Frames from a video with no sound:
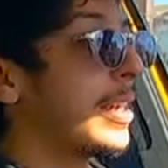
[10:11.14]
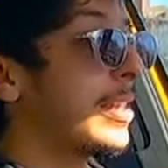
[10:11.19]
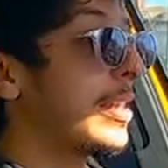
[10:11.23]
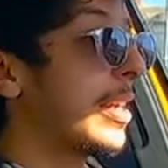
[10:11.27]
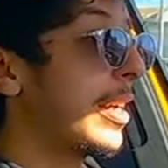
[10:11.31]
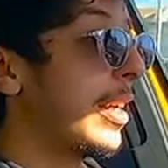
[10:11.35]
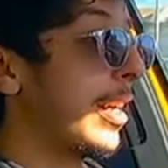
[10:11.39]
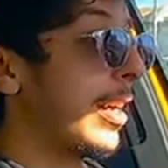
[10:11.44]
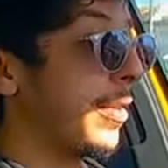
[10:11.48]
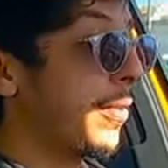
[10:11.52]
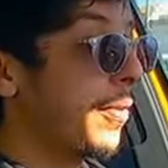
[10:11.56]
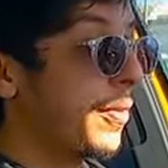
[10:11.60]

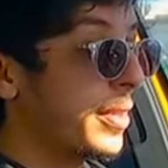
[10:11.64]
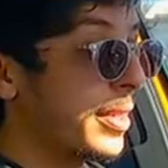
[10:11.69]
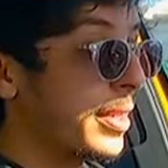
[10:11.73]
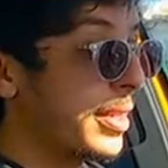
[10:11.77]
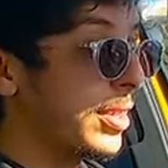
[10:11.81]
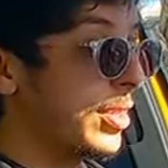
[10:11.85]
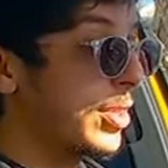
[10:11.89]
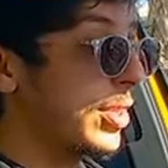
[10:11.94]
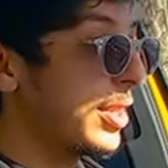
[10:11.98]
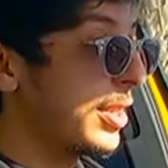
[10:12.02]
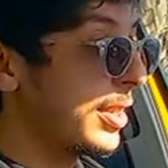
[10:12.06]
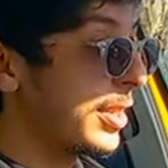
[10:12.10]
صراحه
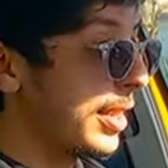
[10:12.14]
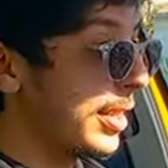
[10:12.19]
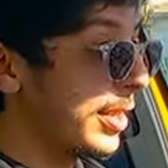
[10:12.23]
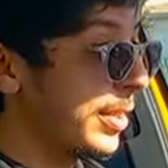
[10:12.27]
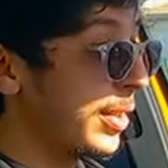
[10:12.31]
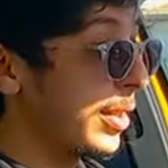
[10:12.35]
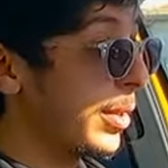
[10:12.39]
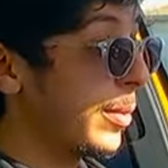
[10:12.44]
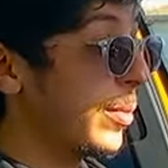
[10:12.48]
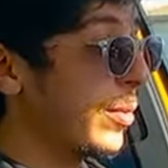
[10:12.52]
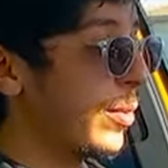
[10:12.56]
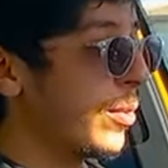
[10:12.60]
فصل الشتاء
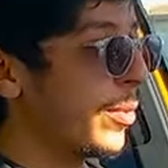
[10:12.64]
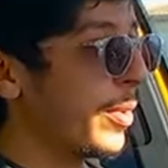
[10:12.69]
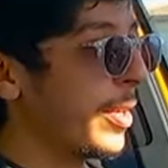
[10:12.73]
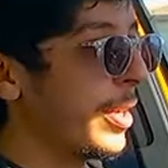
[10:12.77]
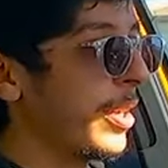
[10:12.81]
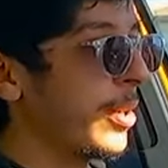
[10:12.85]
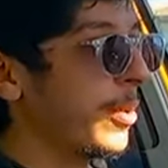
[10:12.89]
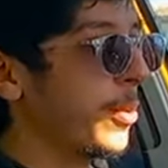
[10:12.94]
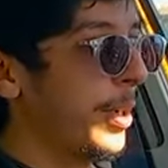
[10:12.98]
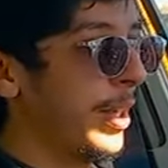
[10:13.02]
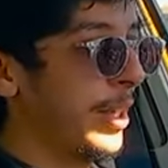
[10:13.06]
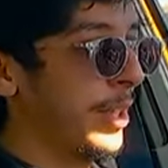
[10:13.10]
دابا
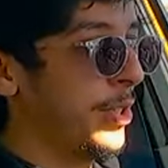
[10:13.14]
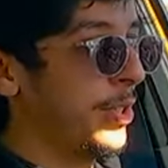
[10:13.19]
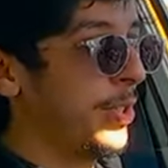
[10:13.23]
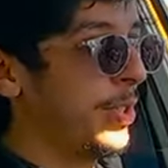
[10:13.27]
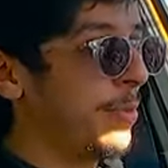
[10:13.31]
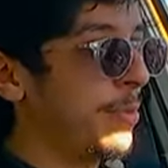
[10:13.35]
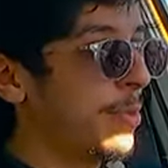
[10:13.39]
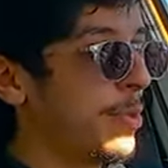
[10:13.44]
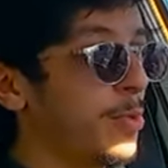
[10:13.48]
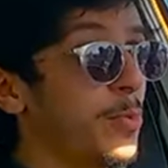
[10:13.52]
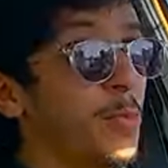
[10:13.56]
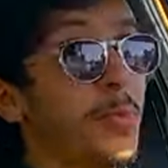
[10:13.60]
وكاينه واحد
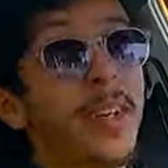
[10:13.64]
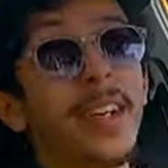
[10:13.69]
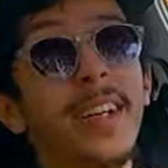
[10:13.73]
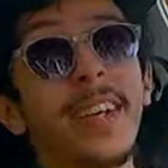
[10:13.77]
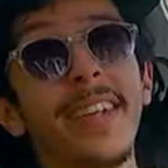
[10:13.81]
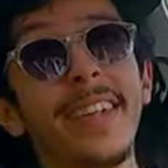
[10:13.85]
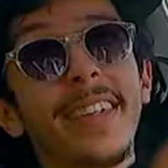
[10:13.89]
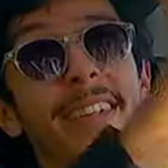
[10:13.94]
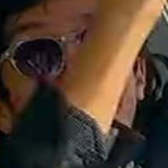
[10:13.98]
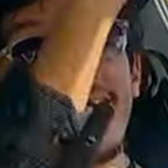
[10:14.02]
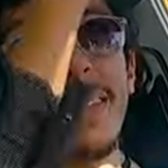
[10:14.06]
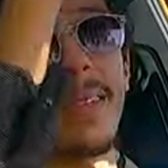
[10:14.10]
الشمس ومع
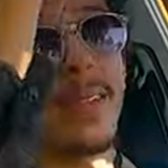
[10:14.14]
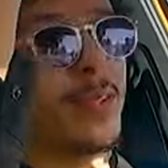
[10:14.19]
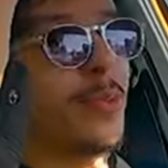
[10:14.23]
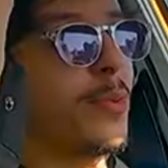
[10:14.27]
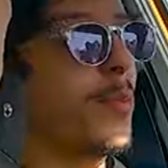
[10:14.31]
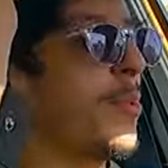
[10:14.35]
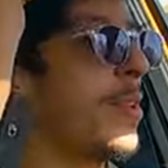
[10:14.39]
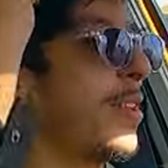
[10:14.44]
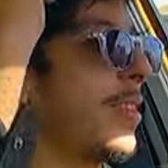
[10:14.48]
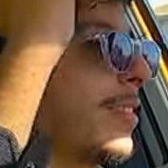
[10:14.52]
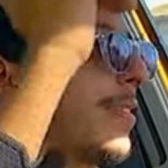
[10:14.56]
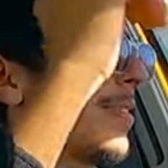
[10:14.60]
هاد
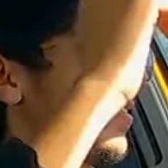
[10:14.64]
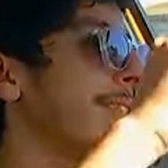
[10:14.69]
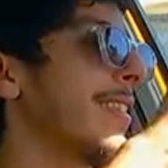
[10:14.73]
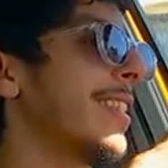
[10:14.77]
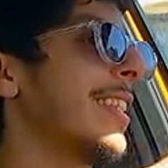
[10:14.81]
الطوا